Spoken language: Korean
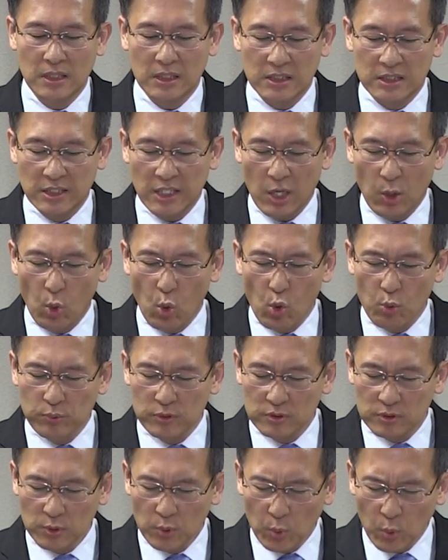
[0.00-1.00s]
그의
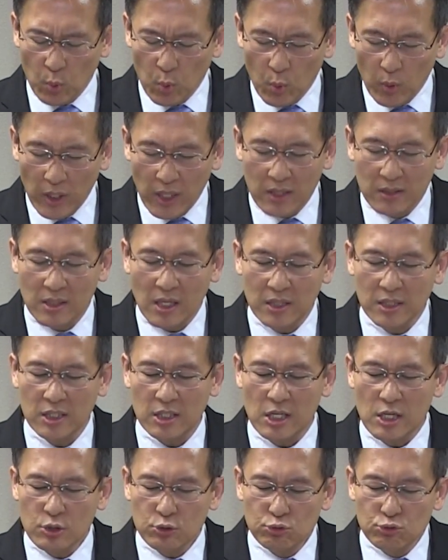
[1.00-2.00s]
호흡은 코에
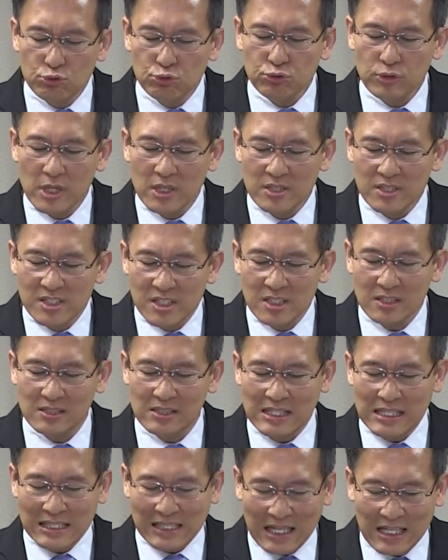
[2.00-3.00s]
있나니 수에
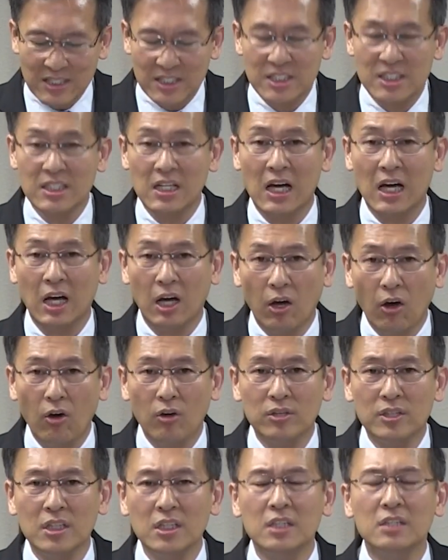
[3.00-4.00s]
칠 가치가
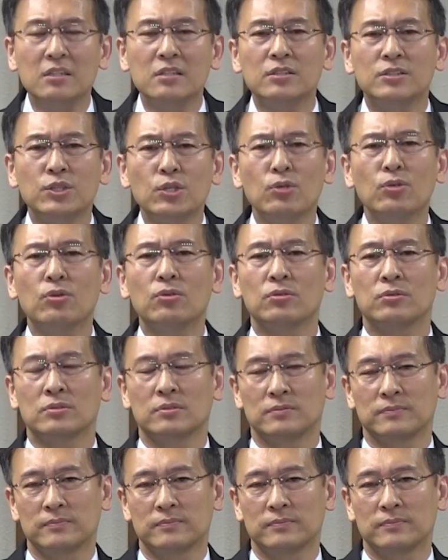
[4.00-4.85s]
어디 있느뇨?